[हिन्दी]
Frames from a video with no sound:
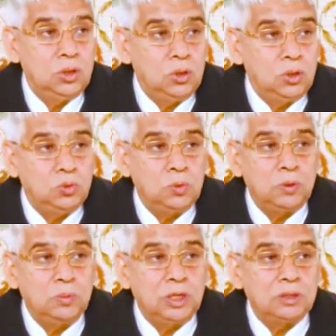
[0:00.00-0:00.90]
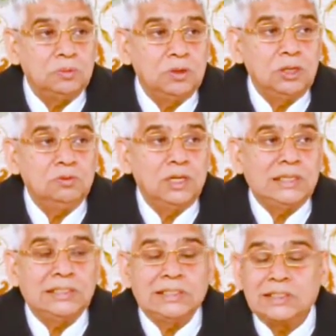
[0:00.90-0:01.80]
और वो परमात्मा
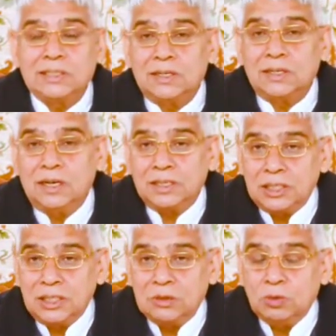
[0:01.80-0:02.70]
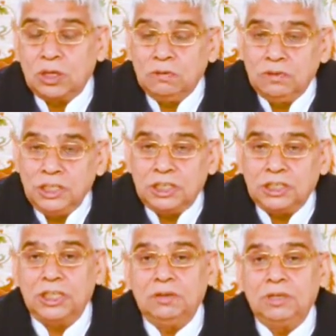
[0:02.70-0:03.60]
वहां से चलकर आते हैं वो
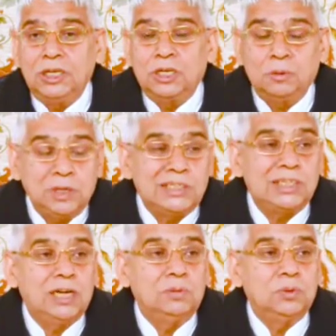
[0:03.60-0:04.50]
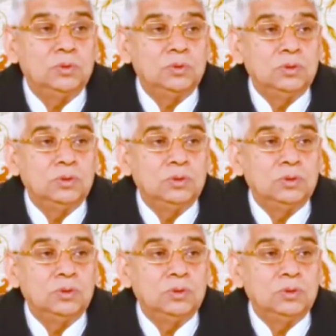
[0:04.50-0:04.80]
कबीर देव है कबीर साहब है वो